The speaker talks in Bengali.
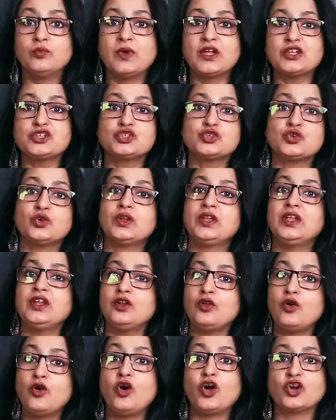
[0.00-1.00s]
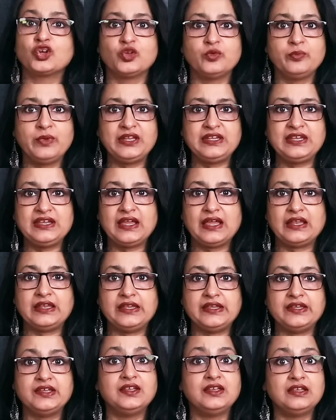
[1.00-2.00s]
তোমার শরীর
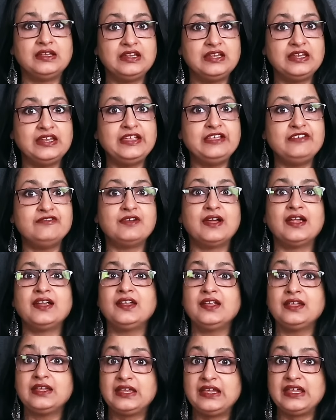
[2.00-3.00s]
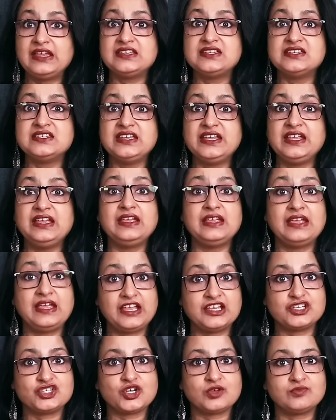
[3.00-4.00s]
অটোমেটিক্যালি লিভার কিডনি
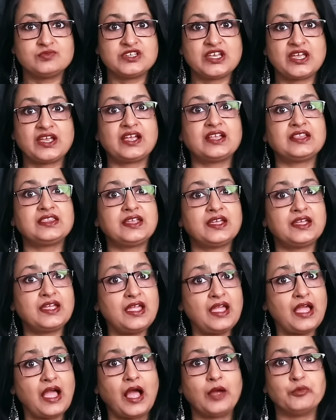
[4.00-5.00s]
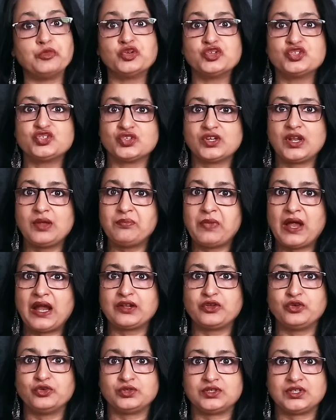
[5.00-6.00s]
এসব জায়গা থেকে আবর্জনা
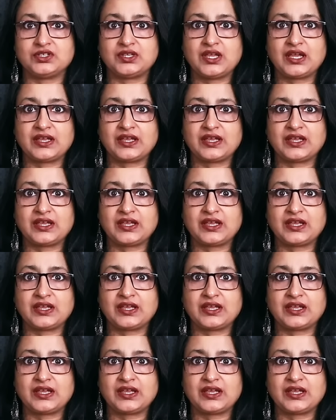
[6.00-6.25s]
বার করতে